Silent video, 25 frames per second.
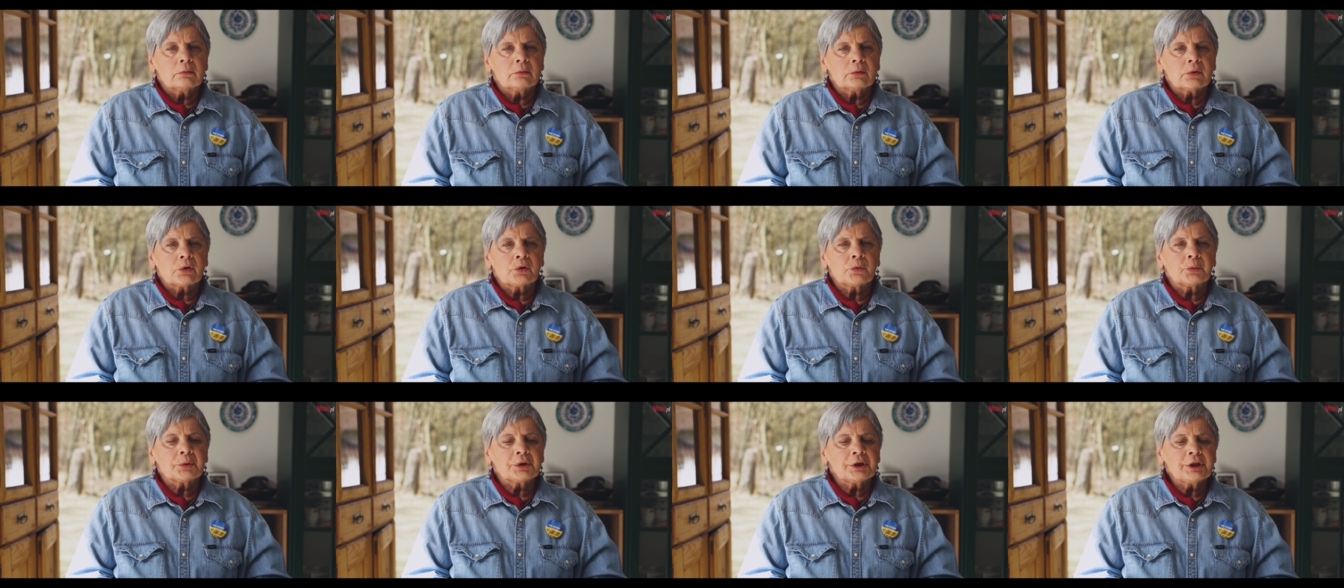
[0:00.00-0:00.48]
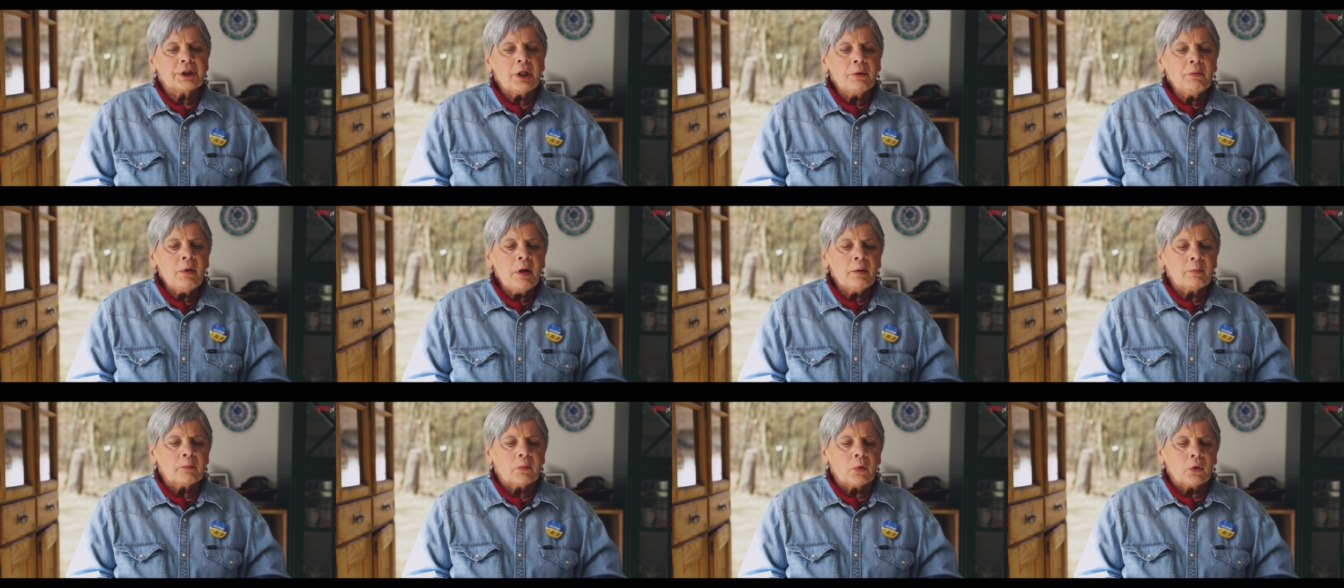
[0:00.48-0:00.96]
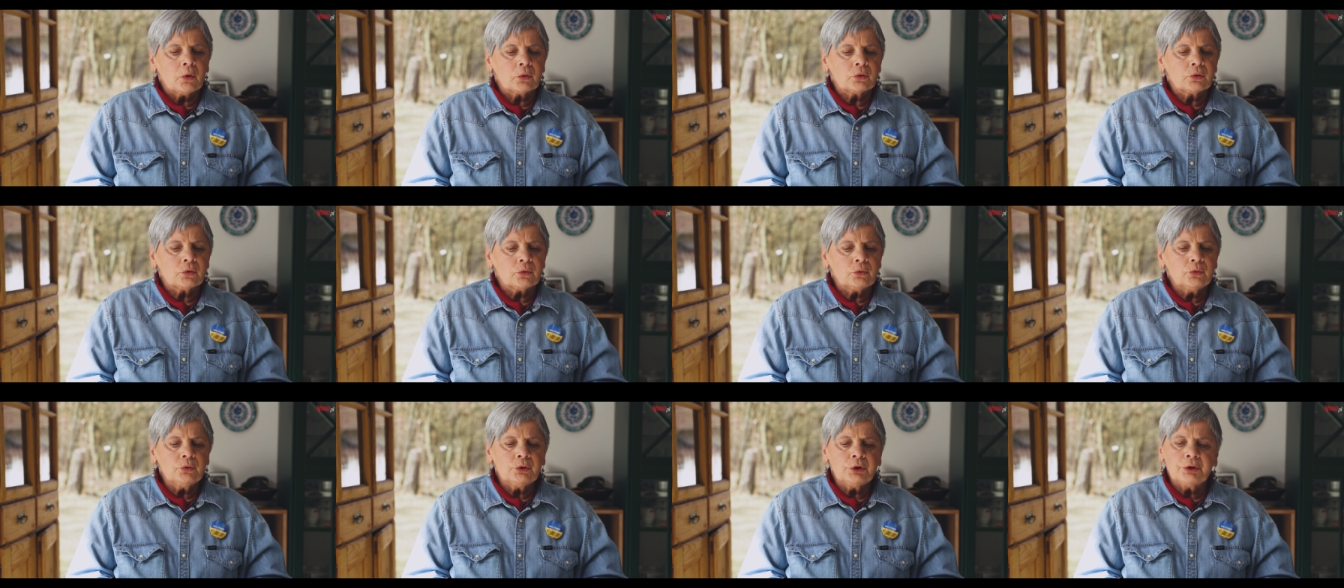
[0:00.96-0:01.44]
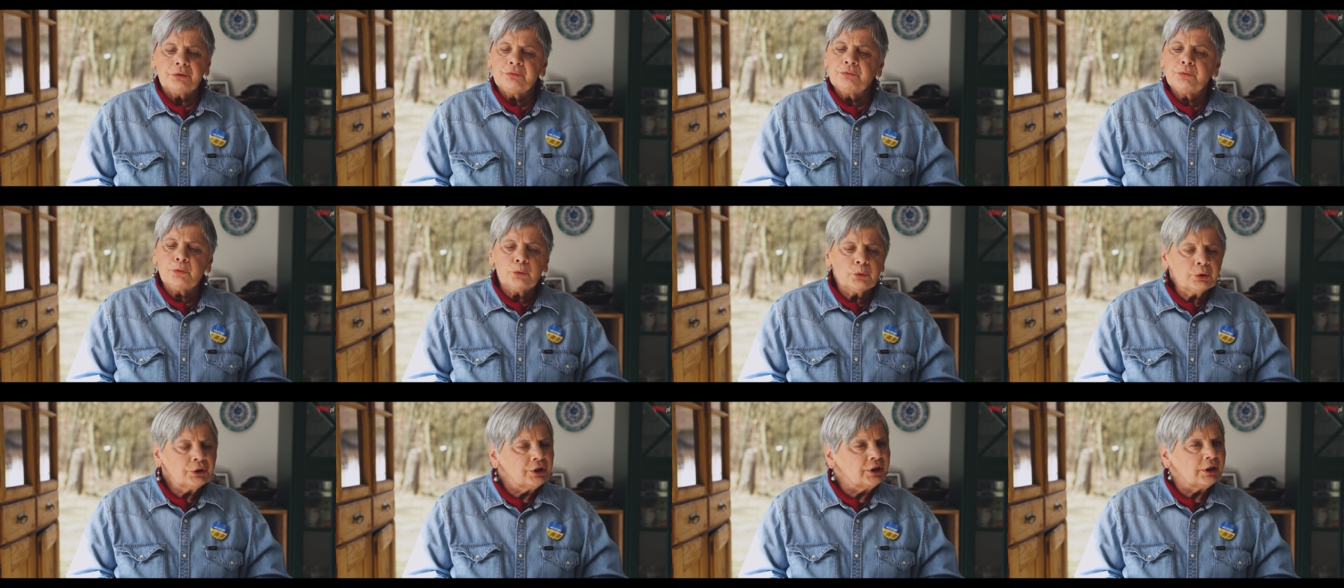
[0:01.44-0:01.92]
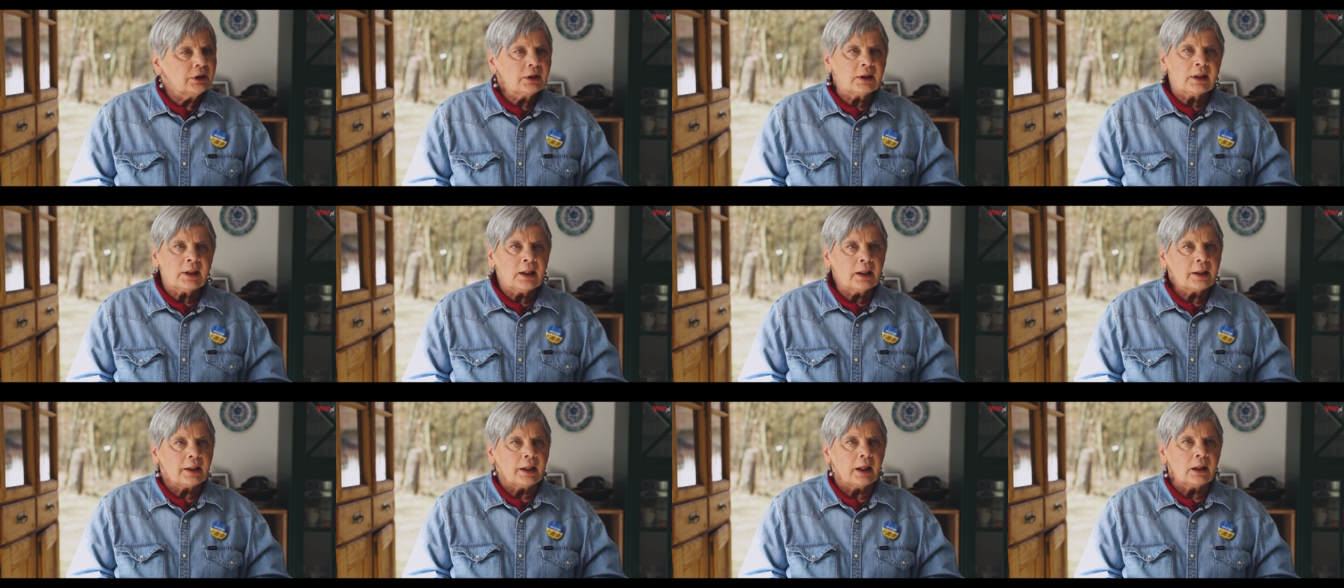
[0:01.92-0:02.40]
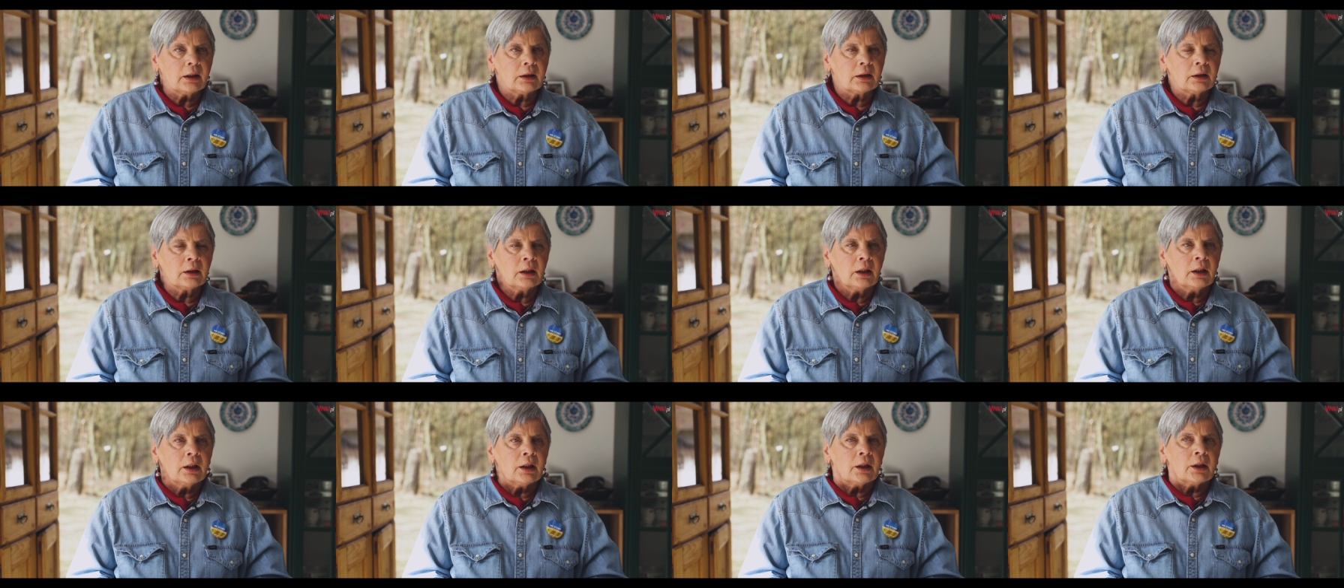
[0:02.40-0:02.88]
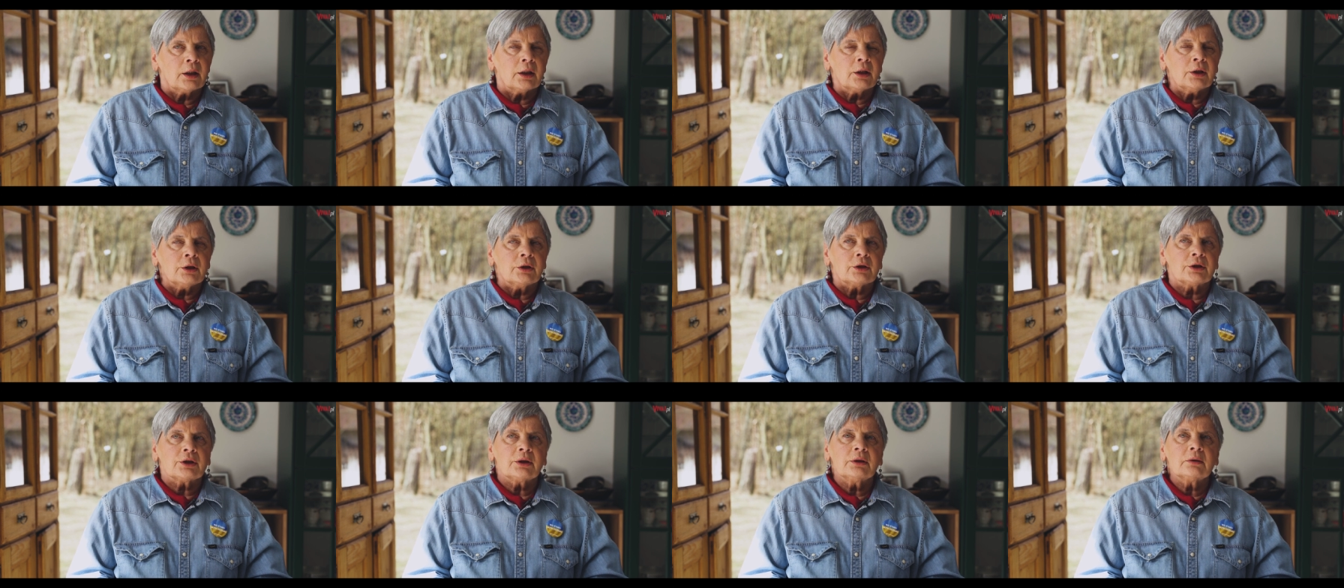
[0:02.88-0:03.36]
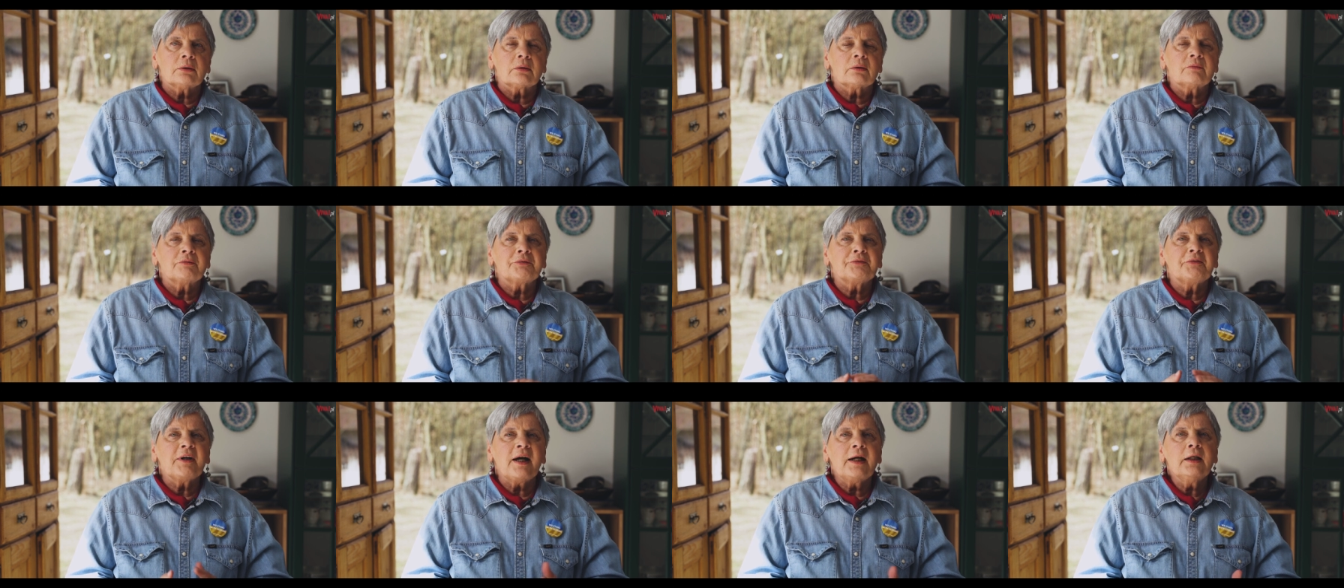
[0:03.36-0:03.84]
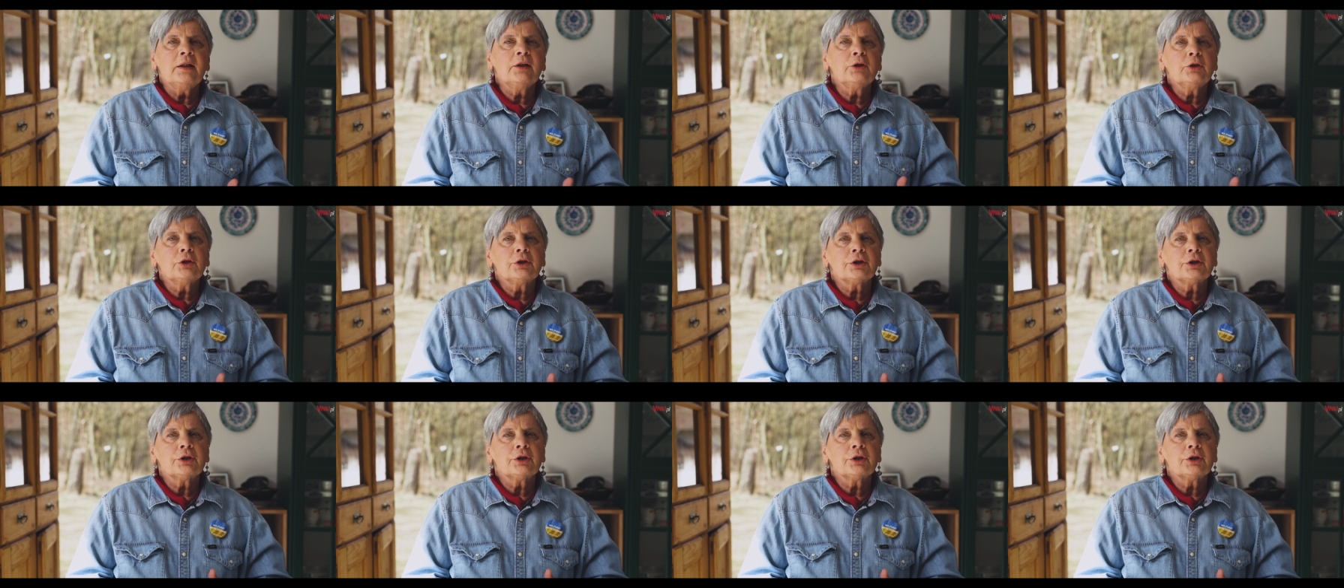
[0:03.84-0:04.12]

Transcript: słyszałam od ludzi w różnych krajach, że fakt,